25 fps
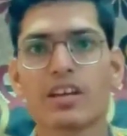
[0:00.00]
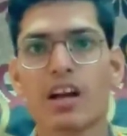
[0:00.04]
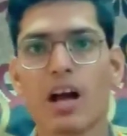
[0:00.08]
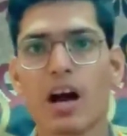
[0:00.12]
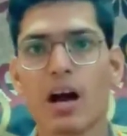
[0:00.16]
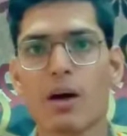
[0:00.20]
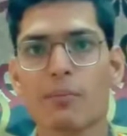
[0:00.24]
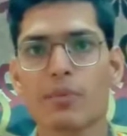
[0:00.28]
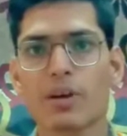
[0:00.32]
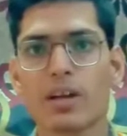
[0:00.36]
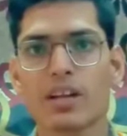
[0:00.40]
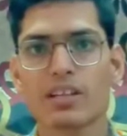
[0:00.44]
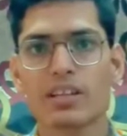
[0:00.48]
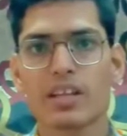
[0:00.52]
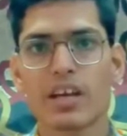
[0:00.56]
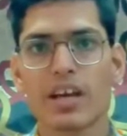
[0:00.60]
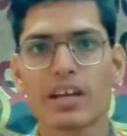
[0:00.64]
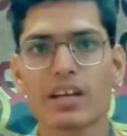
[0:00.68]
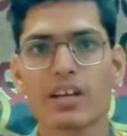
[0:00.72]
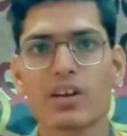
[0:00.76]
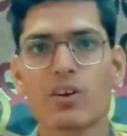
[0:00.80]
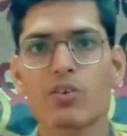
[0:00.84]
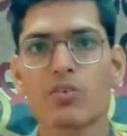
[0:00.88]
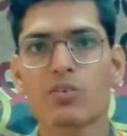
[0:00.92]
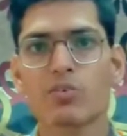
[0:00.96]
काम करता
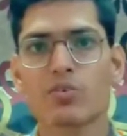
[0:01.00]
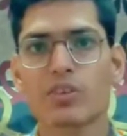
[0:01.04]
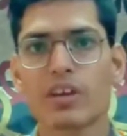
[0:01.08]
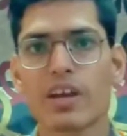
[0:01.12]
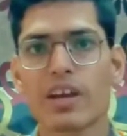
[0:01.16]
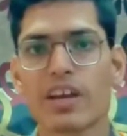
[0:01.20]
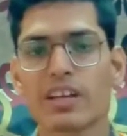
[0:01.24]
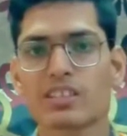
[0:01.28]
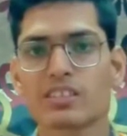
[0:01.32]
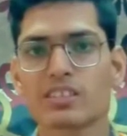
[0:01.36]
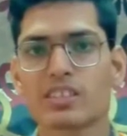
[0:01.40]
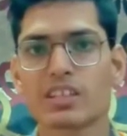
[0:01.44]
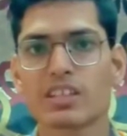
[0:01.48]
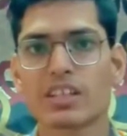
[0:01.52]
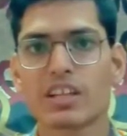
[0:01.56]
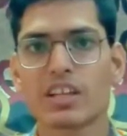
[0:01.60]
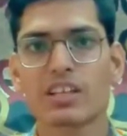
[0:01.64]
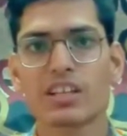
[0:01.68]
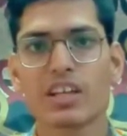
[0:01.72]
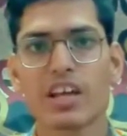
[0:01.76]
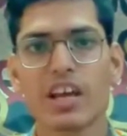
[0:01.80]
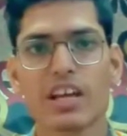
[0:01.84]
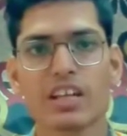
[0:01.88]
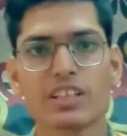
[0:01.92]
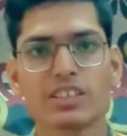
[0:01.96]
है का और उनका एक
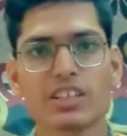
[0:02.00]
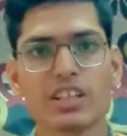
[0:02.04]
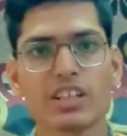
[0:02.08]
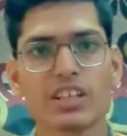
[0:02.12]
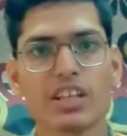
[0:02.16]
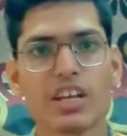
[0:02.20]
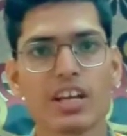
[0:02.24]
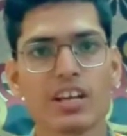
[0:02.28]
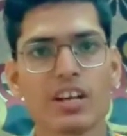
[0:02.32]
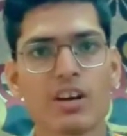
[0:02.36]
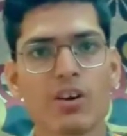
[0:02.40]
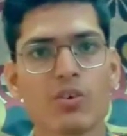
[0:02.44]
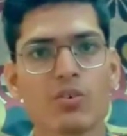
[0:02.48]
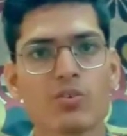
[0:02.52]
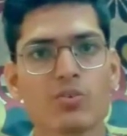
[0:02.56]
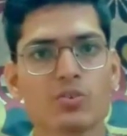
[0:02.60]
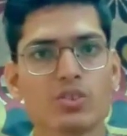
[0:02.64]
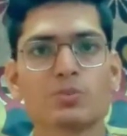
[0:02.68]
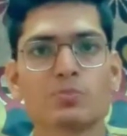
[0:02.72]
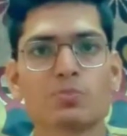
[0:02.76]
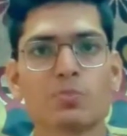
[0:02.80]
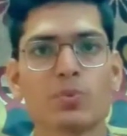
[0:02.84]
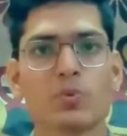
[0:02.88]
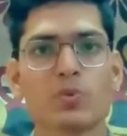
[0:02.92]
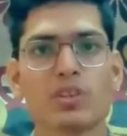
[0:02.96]
सीक्रेट एजेंट है का और
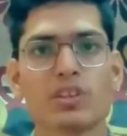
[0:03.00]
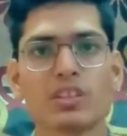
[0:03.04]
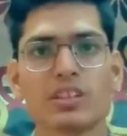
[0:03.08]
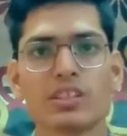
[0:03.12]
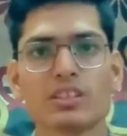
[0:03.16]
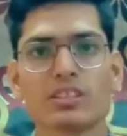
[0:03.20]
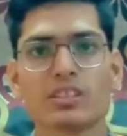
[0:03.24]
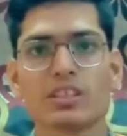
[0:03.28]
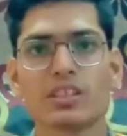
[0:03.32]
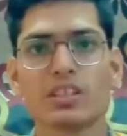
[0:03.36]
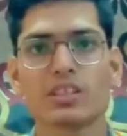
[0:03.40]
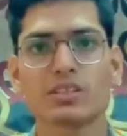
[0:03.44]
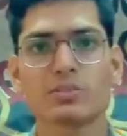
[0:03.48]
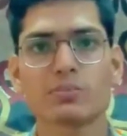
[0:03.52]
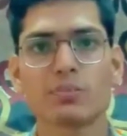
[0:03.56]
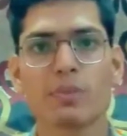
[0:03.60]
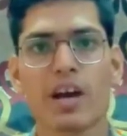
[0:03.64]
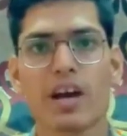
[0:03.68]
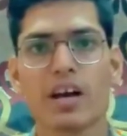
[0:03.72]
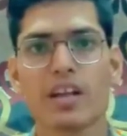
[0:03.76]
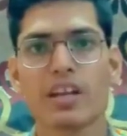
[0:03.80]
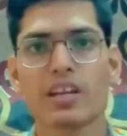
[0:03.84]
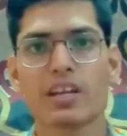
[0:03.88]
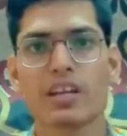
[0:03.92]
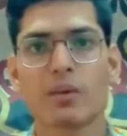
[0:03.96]
उस पूरी ही सीरीज़ में
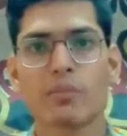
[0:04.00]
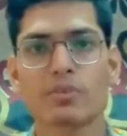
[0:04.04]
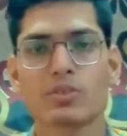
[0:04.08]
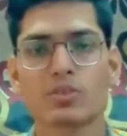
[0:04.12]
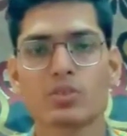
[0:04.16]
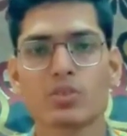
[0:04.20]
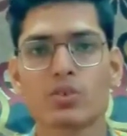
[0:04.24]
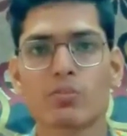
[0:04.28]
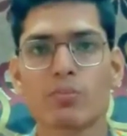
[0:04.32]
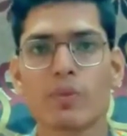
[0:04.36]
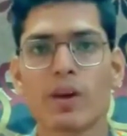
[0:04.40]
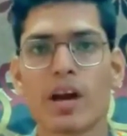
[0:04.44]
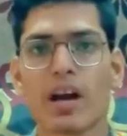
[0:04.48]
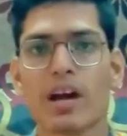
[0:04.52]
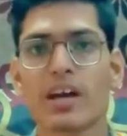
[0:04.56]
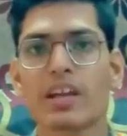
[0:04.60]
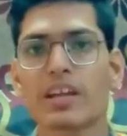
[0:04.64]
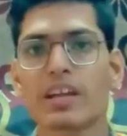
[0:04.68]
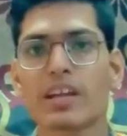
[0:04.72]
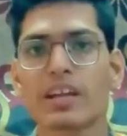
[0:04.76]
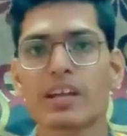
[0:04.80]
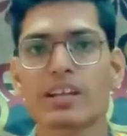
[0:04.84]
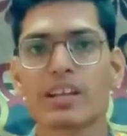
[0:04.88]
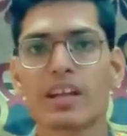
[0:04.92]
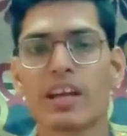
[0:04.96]
हर एक एपिसोड में हर
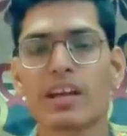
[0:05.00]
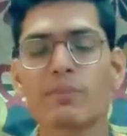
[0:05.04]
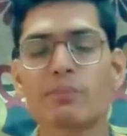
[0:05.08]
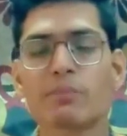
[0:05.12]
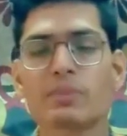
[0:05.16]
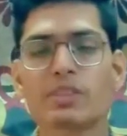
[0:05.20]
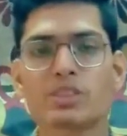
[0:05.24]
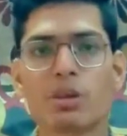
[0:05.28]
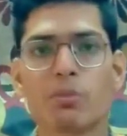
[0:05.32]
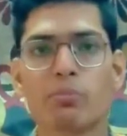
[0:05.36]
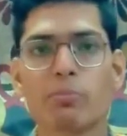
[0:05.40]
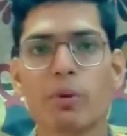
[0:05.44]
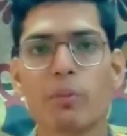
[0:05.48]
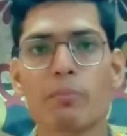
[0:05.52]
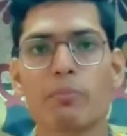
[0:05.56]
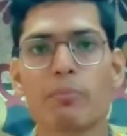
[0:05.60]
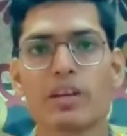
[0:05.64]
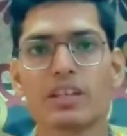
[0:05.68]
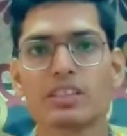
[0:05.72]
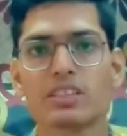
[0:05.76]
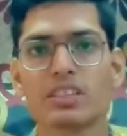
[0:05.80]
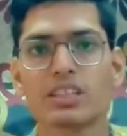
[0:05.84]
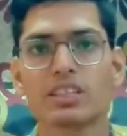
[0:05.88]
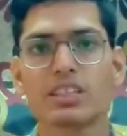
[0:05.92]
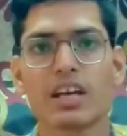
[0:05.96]
एक नए मिशन पर
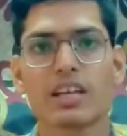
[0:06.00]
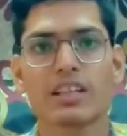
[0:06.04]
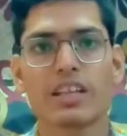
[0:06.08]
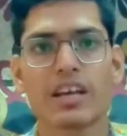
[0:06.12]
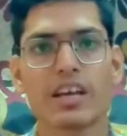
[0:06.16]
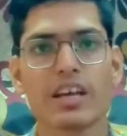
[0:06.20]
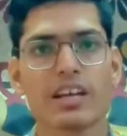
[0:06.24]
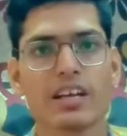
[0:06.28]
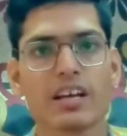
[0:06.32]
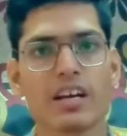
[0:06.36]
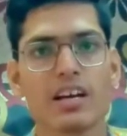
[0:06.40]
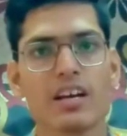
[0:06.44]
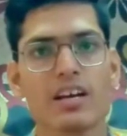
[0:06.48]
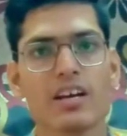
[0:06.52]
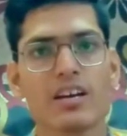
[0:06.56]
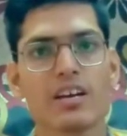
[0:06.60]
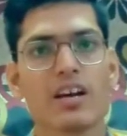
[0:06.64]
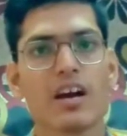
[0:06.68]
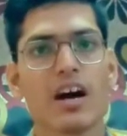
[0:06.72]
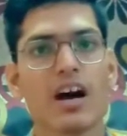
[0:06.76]
भेजा जाता है का